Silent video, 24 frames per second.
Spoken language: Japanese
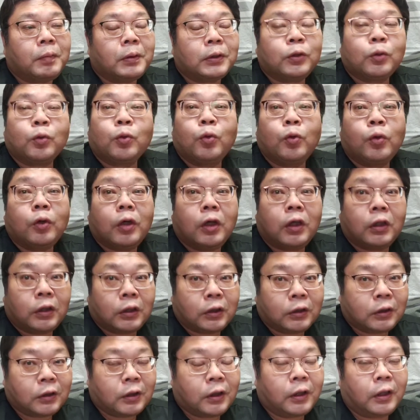パソコンが
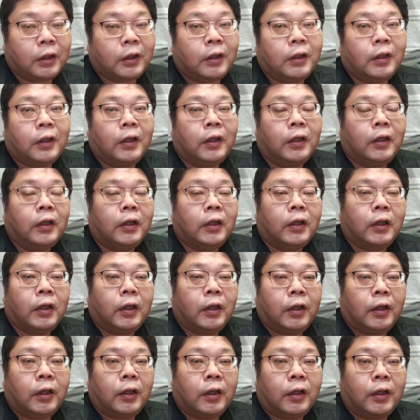ですね、
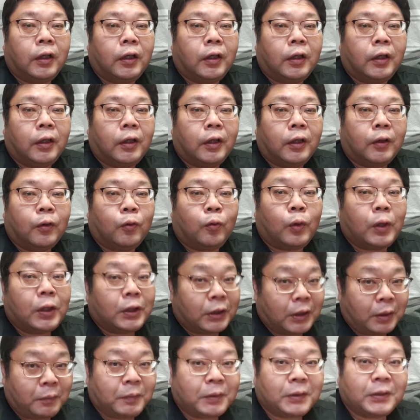えー、壊れ
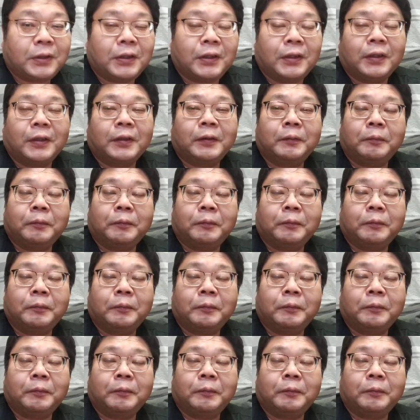ちゃいまして。